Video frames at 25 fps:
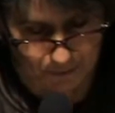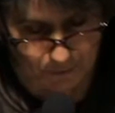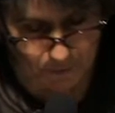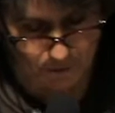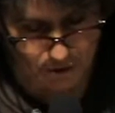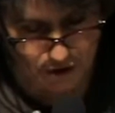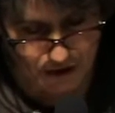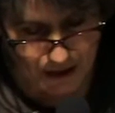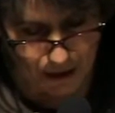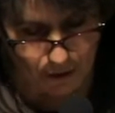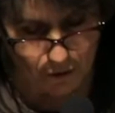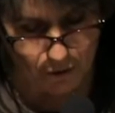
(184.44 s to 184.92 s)

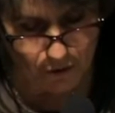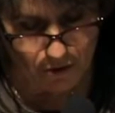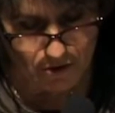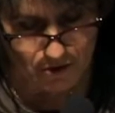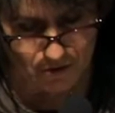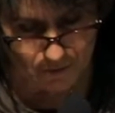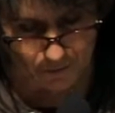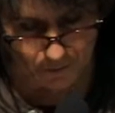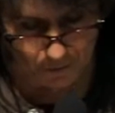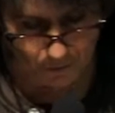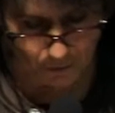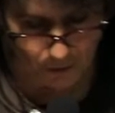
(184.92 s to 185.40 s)
également
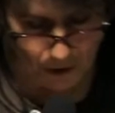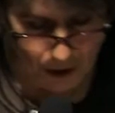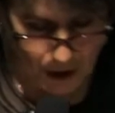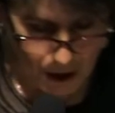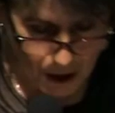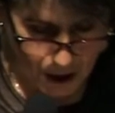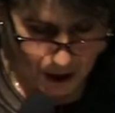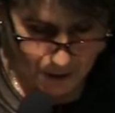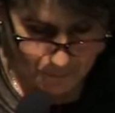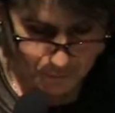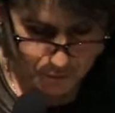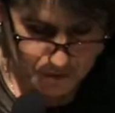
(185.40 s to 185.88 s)
chaleureusement
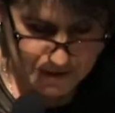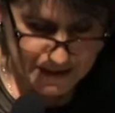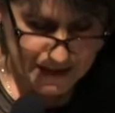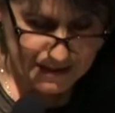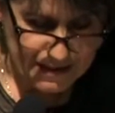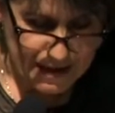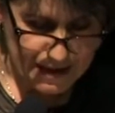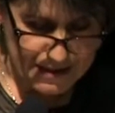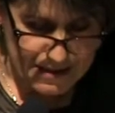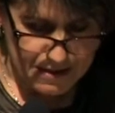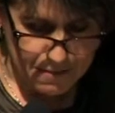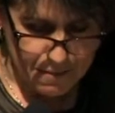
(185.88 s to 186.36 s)
pour
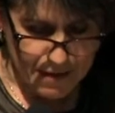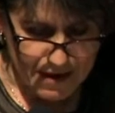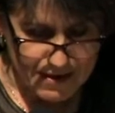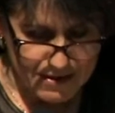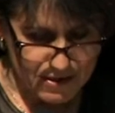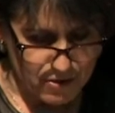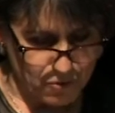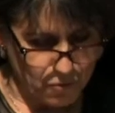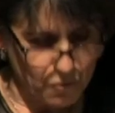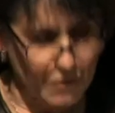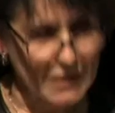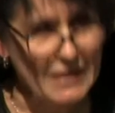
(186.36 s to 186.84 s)
cette
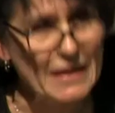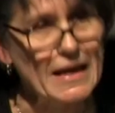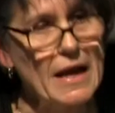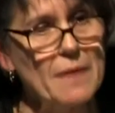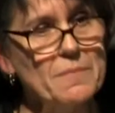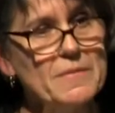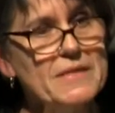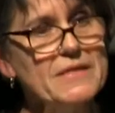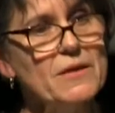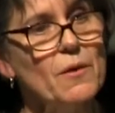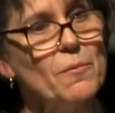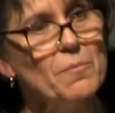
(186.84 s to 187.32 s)
animation et
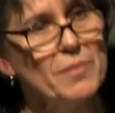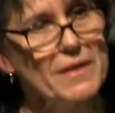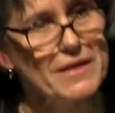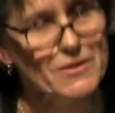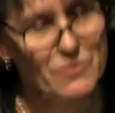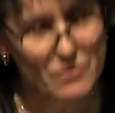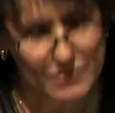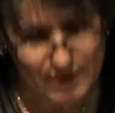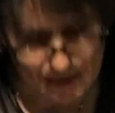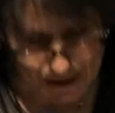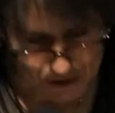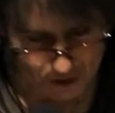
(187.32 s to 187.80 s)
la mise en
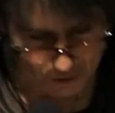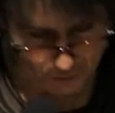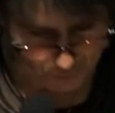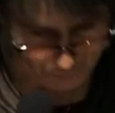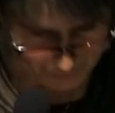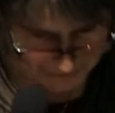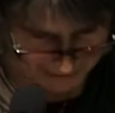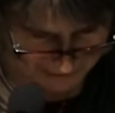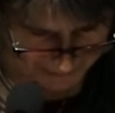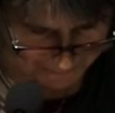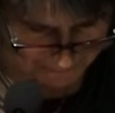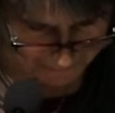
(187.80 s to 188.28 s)
place de cette
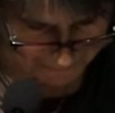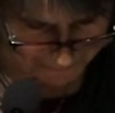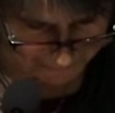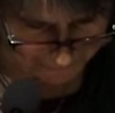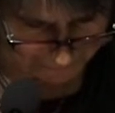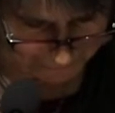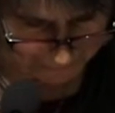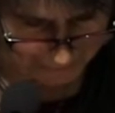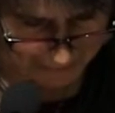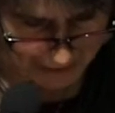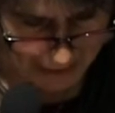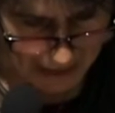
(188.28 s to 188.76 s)
journée.
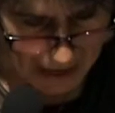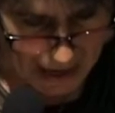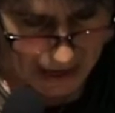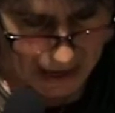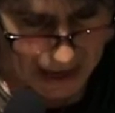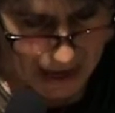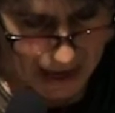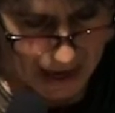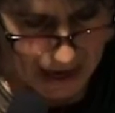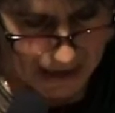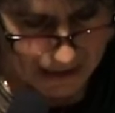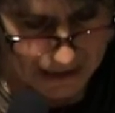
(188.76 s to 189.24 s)

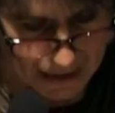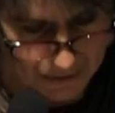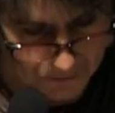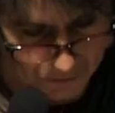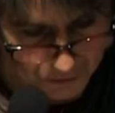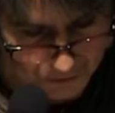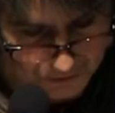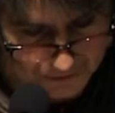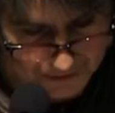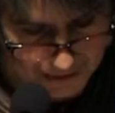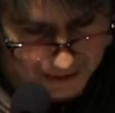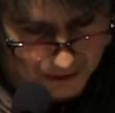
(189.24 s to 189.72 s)

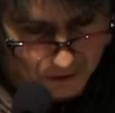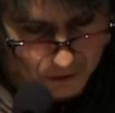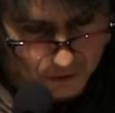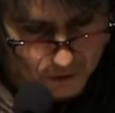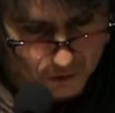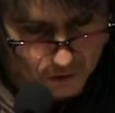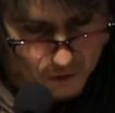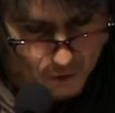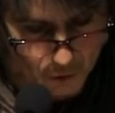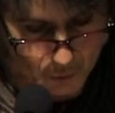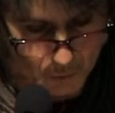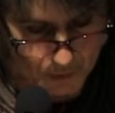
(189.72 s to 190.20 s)
L'inventaire
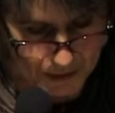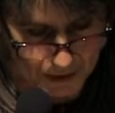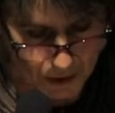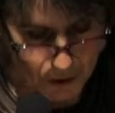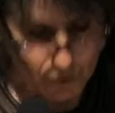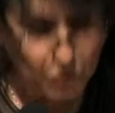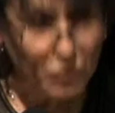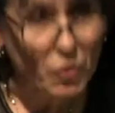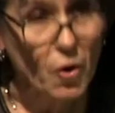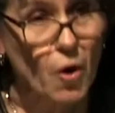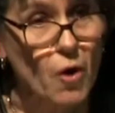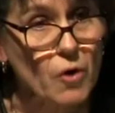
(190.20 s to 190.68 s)
suit
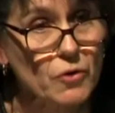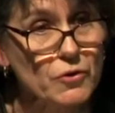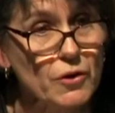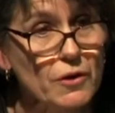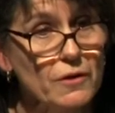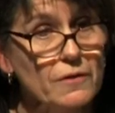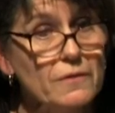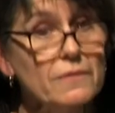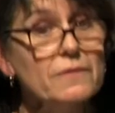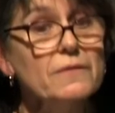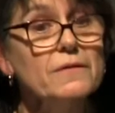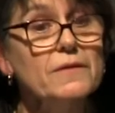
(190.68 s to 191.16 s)
un
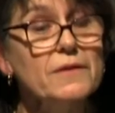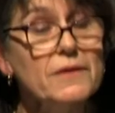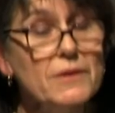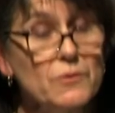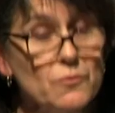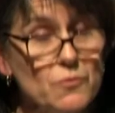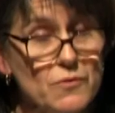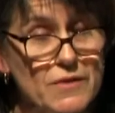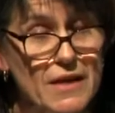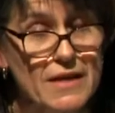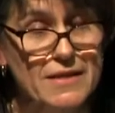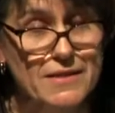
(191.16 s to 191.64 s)
ordre
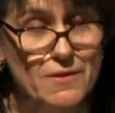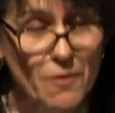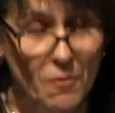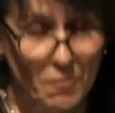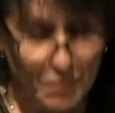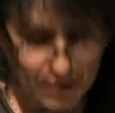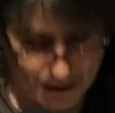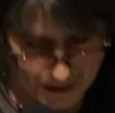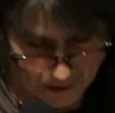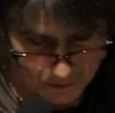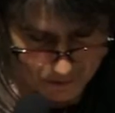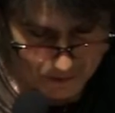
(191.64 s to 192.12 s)
qui nous a
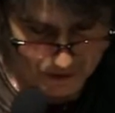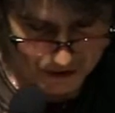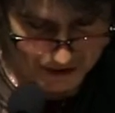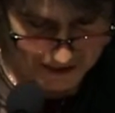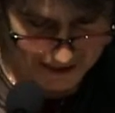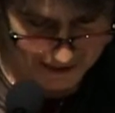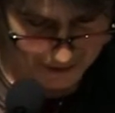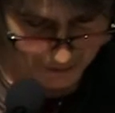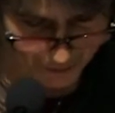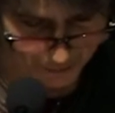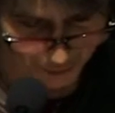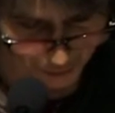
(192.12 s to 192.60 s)
semblé
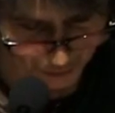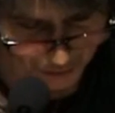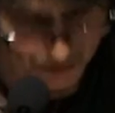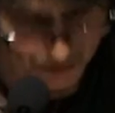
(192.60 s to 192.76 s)
logique